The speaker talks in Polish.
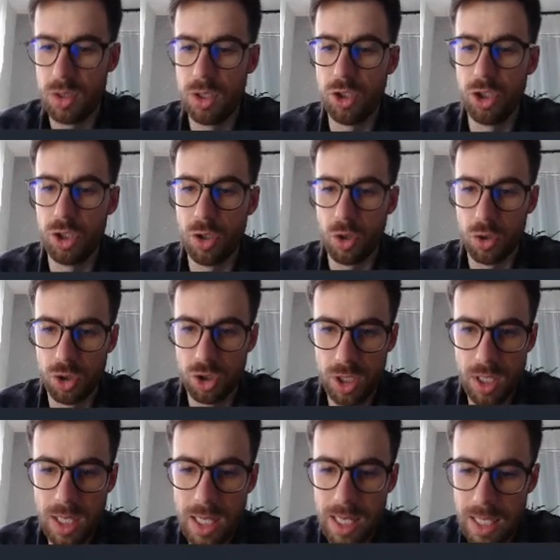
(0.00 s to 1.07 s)
rozliczyć
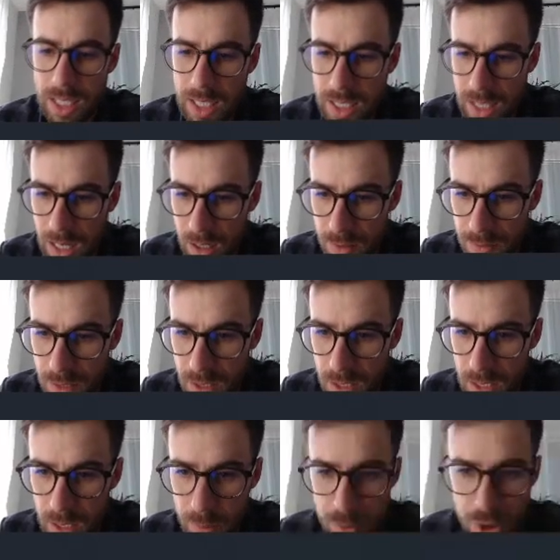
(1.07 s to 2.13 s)
koszty. I na
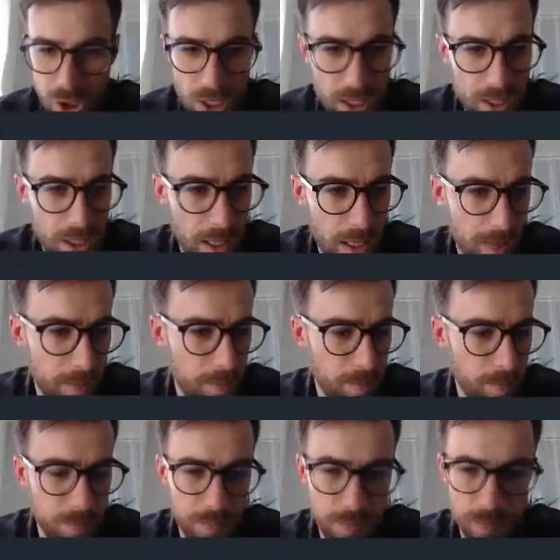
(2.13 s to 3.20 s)
chwilkę przejdę
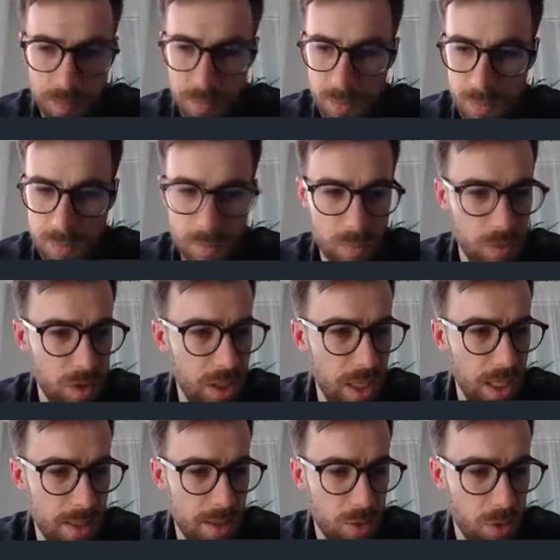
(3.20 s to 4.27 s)

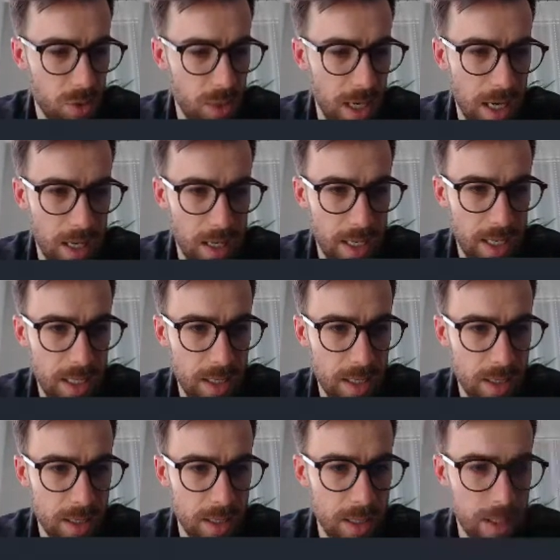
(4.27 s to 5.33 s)
nieco
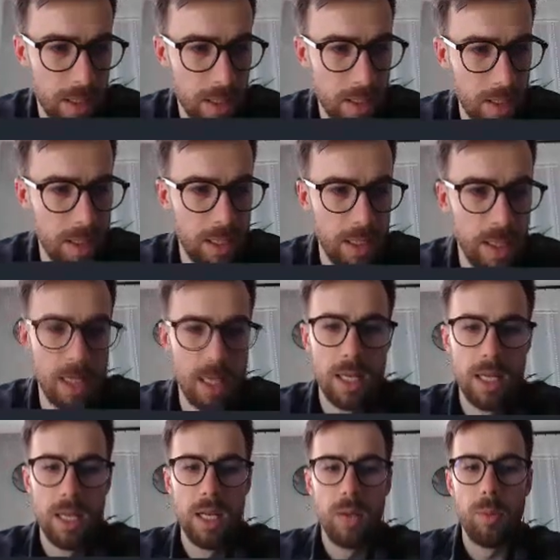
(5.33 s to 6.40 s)
dalej,
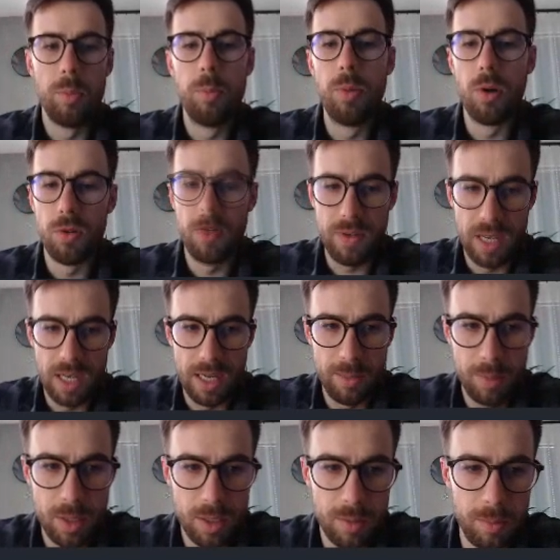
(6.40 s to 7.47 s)

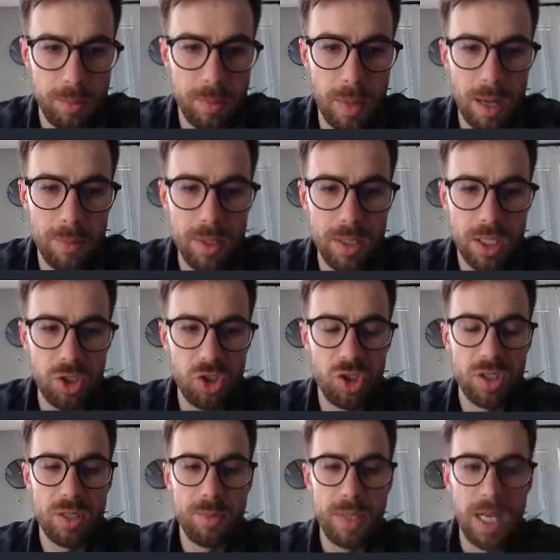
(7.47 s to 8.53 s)
bowiem mamy też
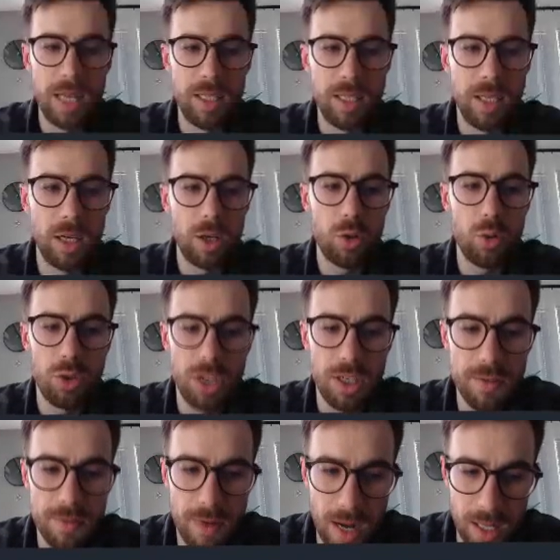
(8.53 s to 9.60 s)
zmiany na
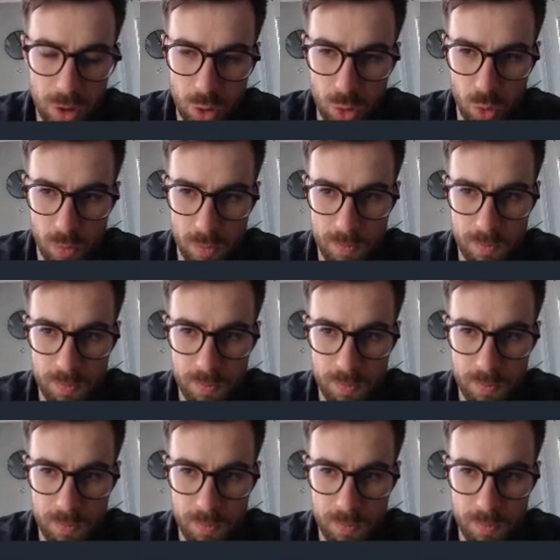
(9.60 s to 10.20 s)
gruncie VAT-u.